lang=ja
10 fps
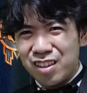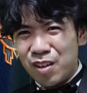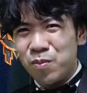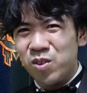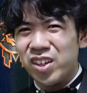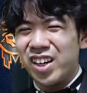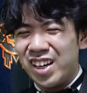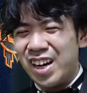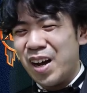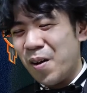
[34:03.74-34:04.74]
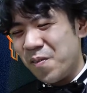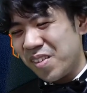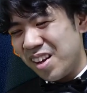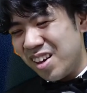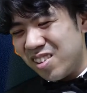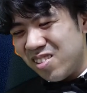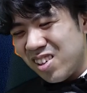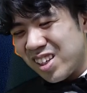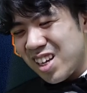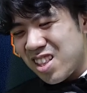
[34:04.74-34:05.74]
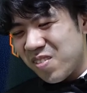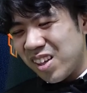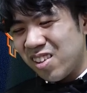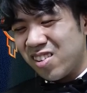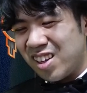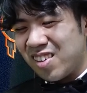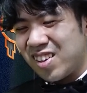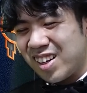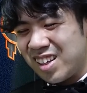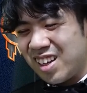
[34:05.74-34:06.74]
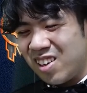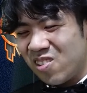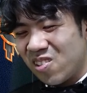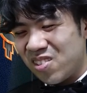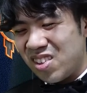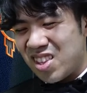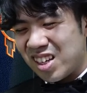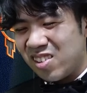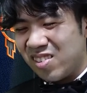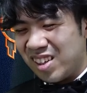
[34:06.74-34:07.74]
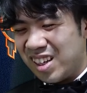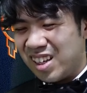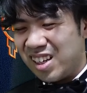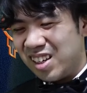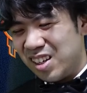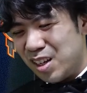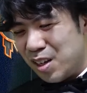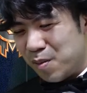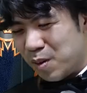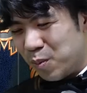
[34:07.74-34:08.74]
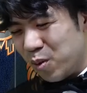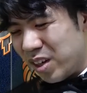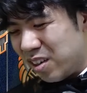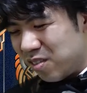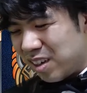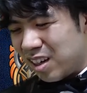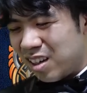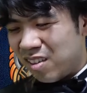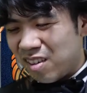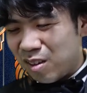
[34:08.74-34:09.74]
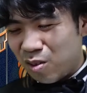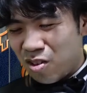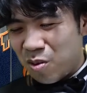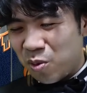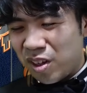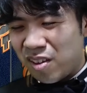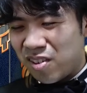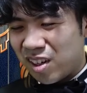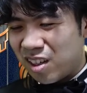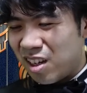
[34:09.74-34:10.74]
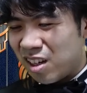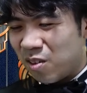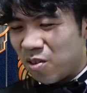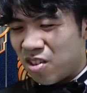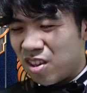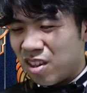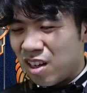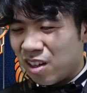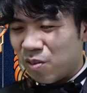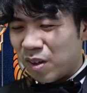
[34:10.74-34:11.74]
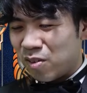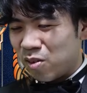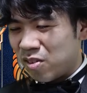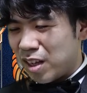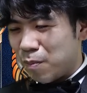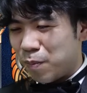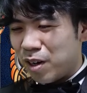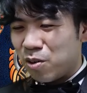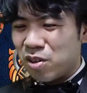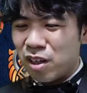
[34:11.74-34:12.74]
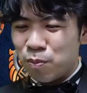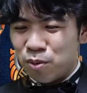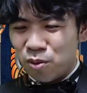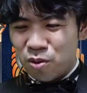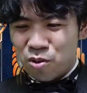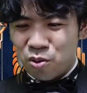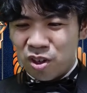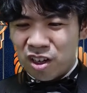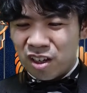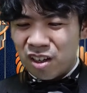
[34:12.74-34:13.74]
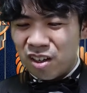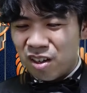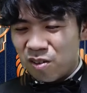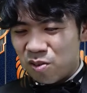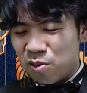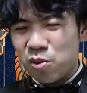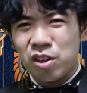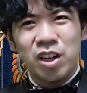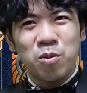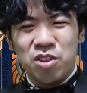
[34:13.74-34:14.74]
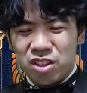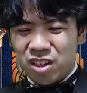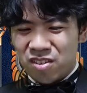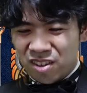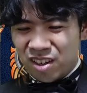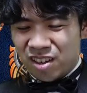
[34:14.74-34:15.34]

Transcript: 点分だから、浮いた1マナのね差がね露骨に違うんで、まあ、モダンは依然としてモダン先でいいかもしんないけど、まあ、そのスタンパイオニアプロの将兵強いかもしんないですね。